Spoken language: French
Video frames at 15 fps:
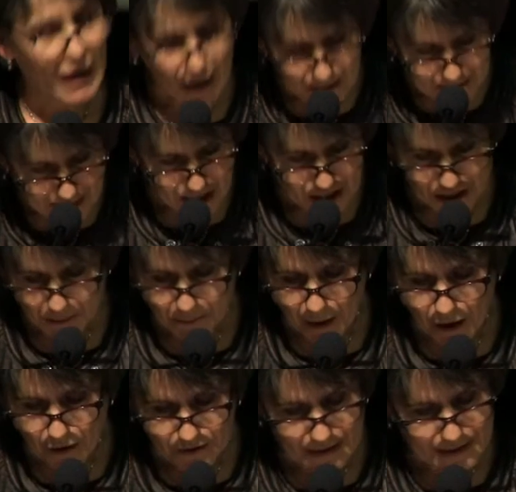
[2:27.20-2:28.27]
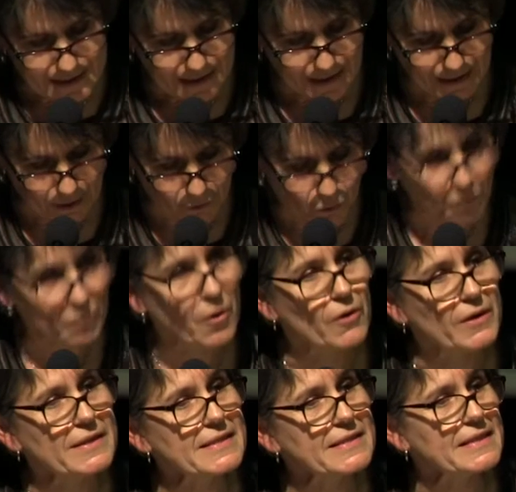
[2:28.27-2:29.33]
rattachés par un intérêt
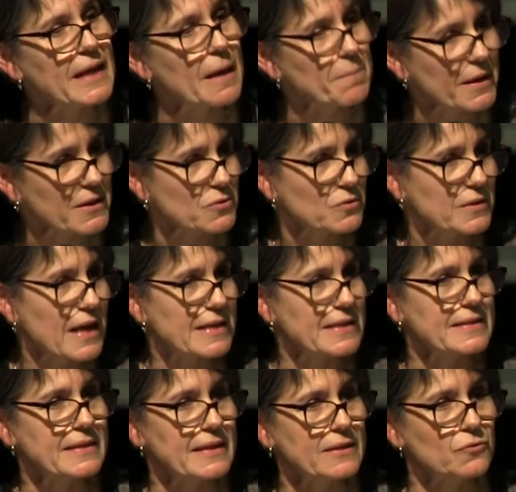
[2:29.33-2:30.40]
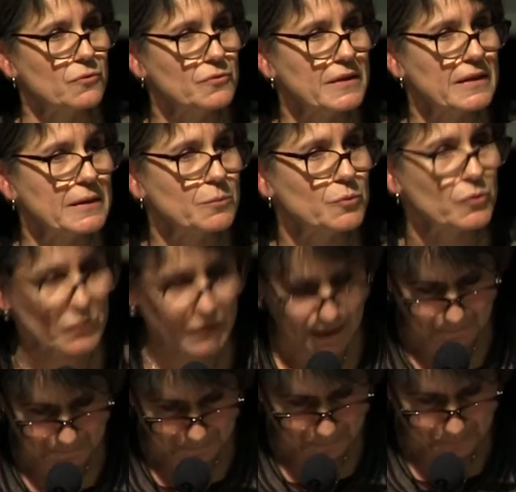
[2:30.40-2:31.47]
commun, ici la personnalité de Philippe
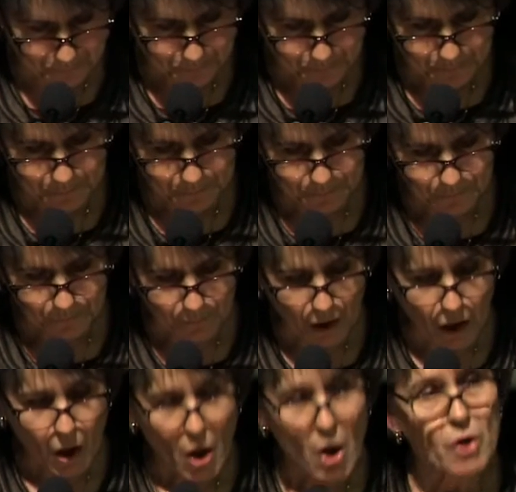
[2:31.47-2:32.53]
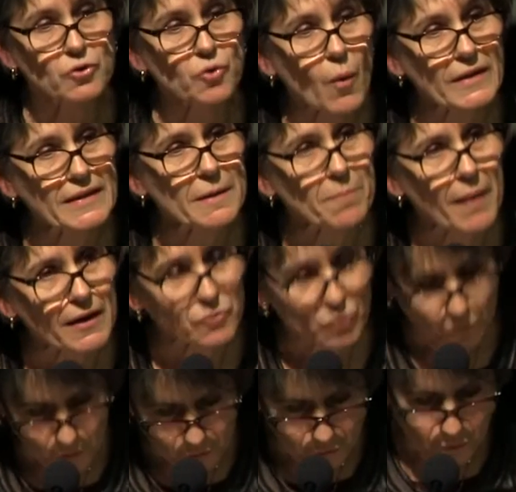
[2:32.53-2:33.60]
Seguin. Trois
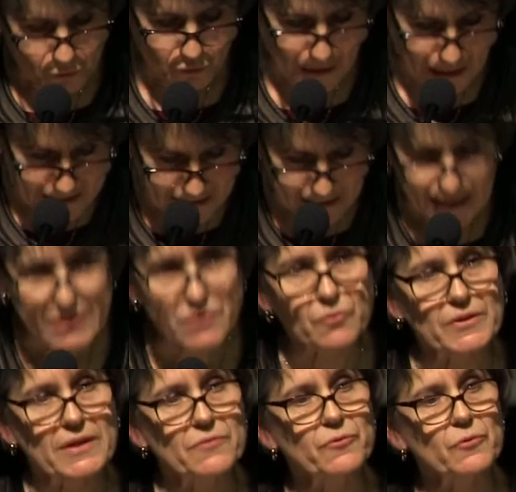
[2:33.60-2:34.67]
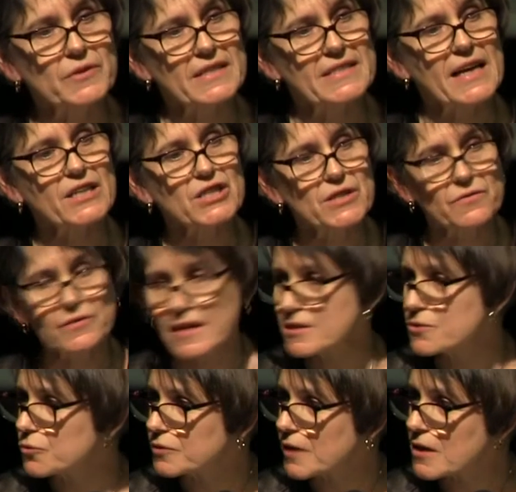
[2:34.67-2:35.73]
départements donc de la direction des fonds des archives
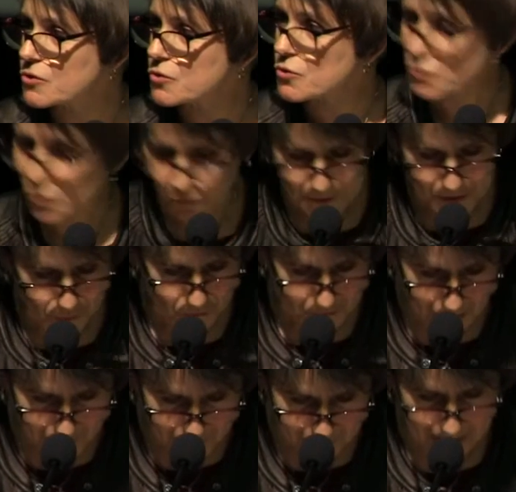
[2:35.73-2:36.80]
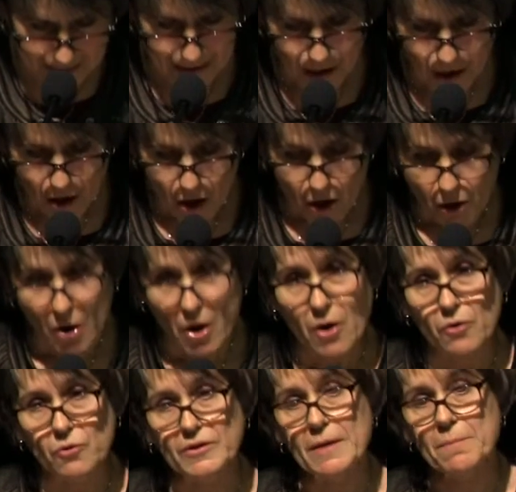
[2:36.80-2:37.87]
nationales se sont mis au travail.
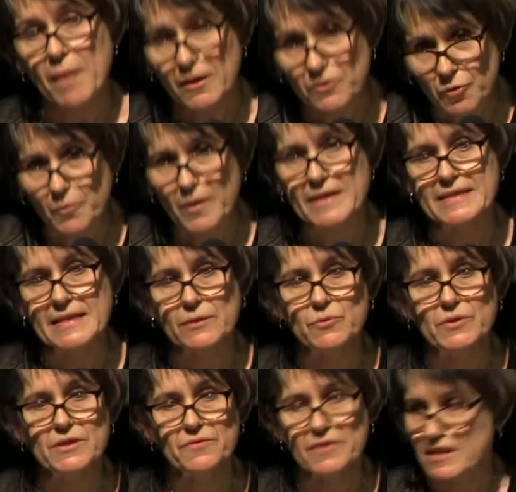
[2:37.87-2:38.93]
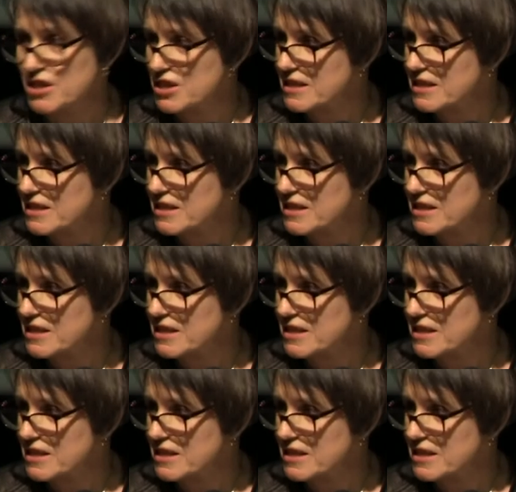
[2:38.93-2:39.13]
Le département exécutif et